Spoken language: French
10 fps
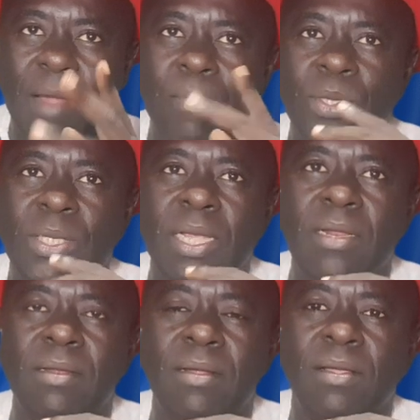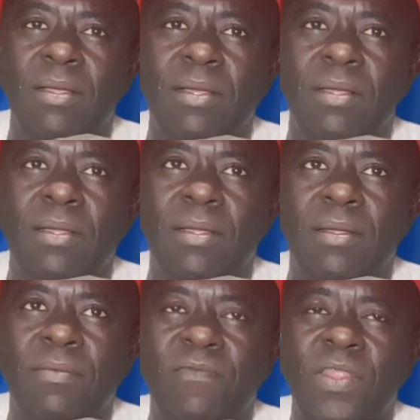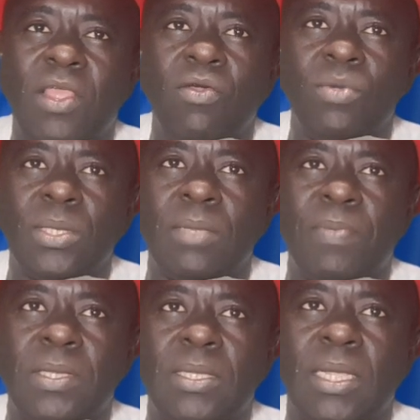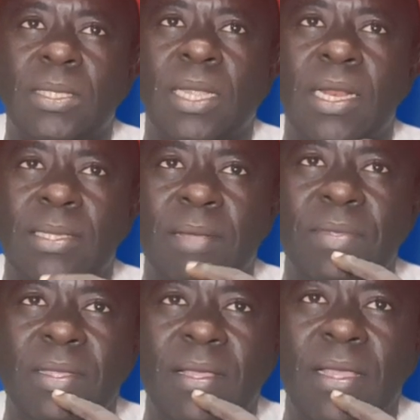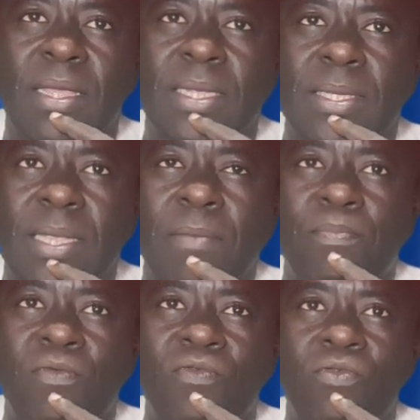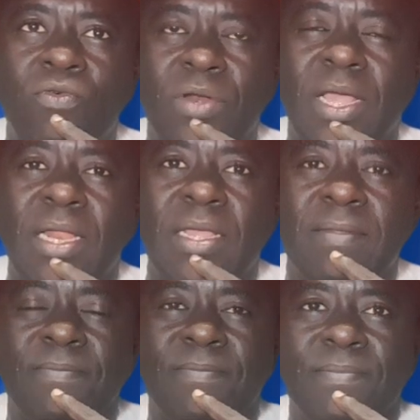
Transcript: La prochaine euh, vidéo, cette petite extrait, les amis, c'est pour vous. Regardez.